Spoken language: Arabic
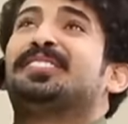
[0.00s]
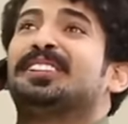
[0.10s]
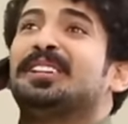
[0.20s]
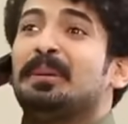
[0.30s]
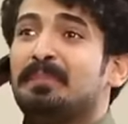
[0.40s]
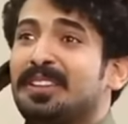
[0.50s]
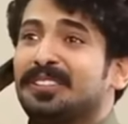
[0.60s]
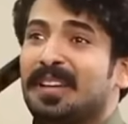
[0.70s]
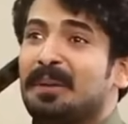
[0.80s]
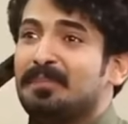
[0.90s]
انت
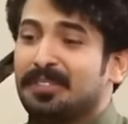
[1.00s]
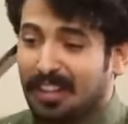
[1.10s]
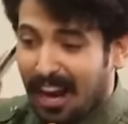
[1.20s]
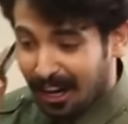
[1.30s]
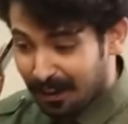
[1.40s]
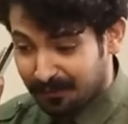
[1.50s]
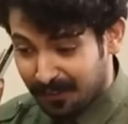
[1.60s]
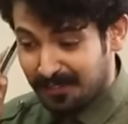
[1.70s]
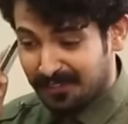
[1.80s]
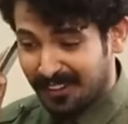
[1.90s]
بس يمك
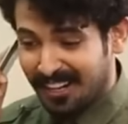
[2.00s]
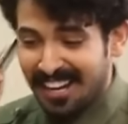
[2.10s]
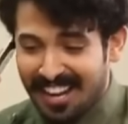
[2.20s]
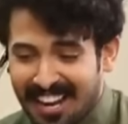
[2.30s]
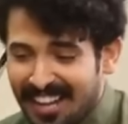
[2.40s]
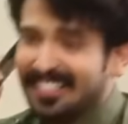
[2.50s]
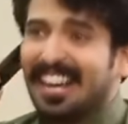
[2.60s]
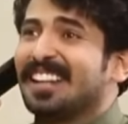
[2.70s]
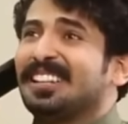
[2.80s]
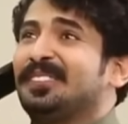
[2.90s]
اخفف
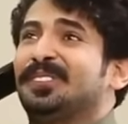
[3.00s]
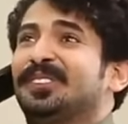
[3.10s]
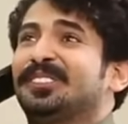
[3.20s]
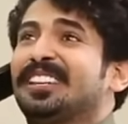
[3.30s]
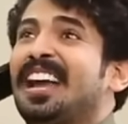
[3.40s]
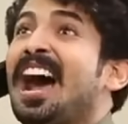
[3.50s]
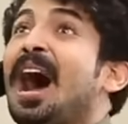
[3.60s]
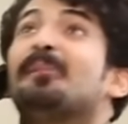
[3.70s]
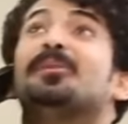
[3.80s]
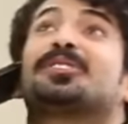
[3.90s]
يلا فوت
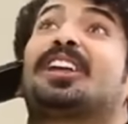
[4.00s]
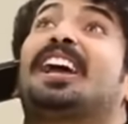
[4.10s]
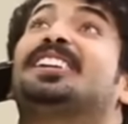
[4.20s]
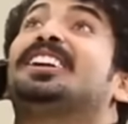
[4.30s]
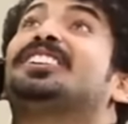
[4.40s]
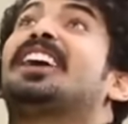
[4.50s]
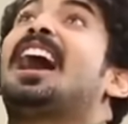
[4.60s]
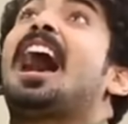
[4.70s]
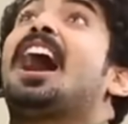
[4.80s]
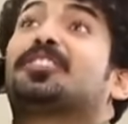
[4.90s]
اموت عليك
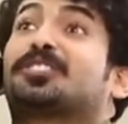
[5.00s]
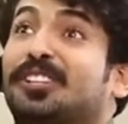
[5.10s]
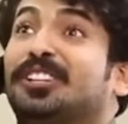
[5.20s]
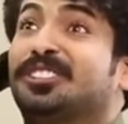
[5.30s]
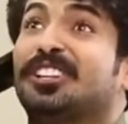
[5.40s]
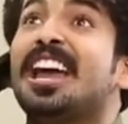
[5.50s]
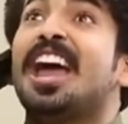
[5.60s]
اعشقك